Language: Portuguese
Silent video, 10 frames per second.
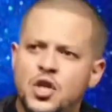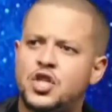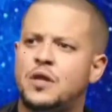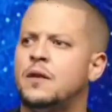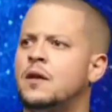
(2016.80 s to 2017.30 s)

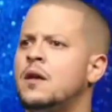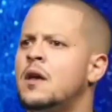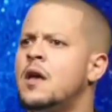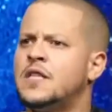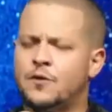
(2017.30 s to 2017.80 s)
Mission.
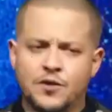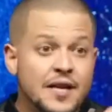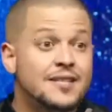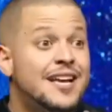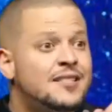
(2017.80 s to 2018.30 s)
Se
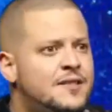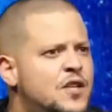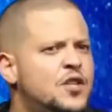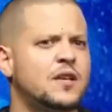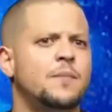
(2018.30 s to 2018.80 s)
você quiser,
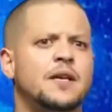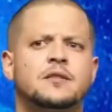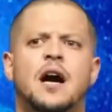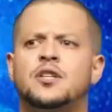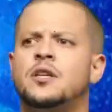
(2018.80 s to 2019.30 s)
assiste essa
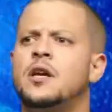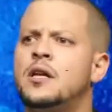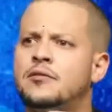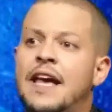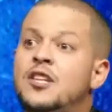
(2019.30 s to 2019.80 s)
mensagem.
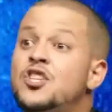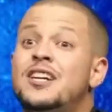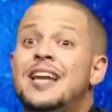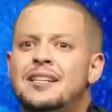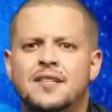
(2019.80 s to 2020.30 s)
Tem de
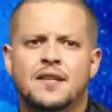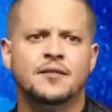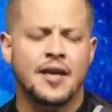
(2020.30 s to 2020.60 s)
graça na